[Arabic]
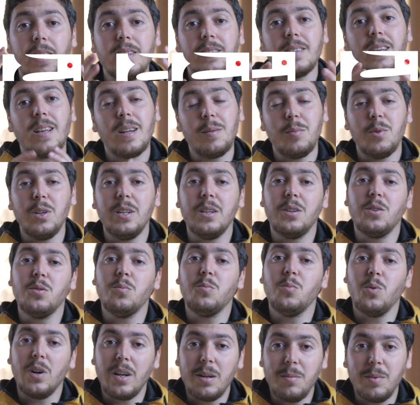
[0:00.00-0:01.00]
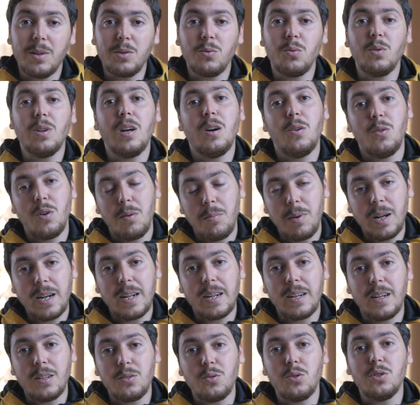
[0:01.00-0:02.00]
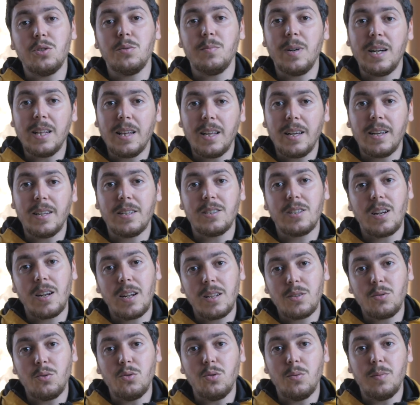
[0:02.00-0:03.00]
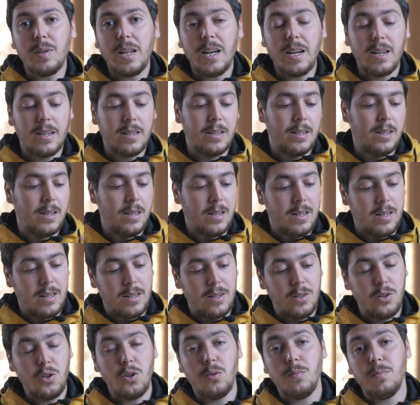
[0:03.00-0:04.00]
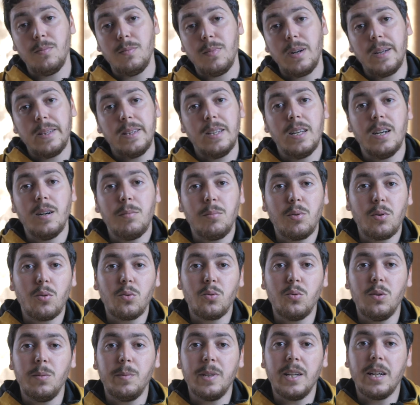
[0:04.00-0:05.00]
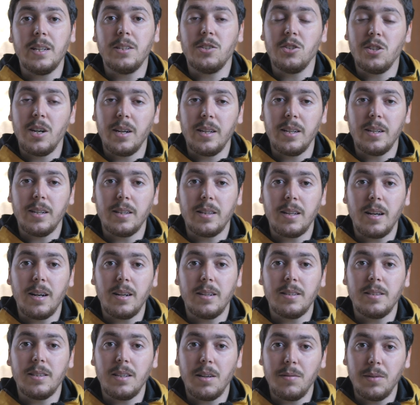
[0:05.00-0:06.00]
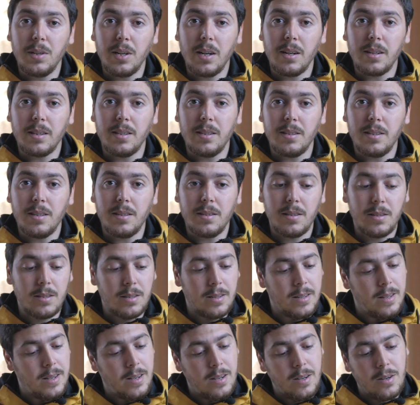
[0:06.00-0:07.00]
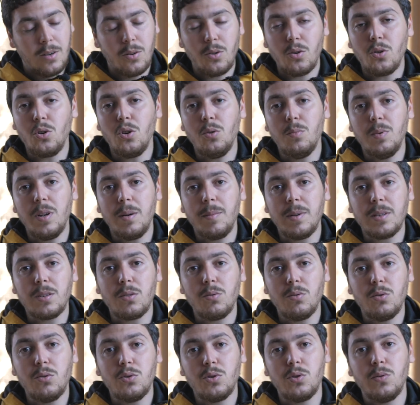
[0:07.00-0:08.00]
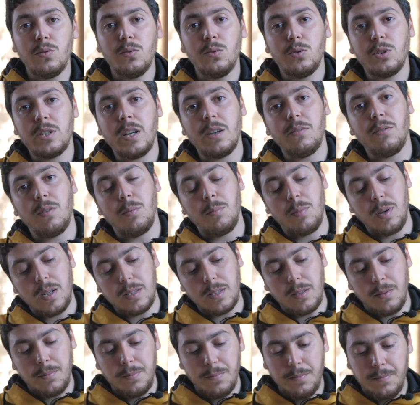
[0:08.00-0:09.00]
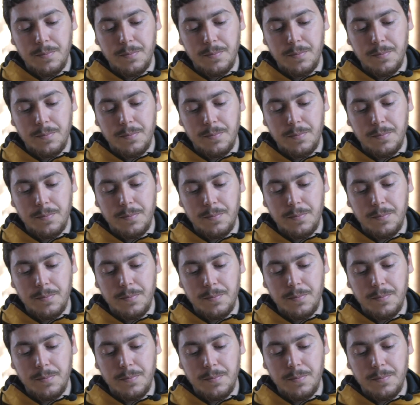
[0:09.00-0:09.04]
السلام عليكم ورحمه الله وبركاته جماعه الخير ان شاء الله تكونوا ملاح اليوم عندنا برودوي من عند الشركه تاع 7 ارتيزنز روحوا بلا ما نطولوا نشوفوا واش كاين في الباطا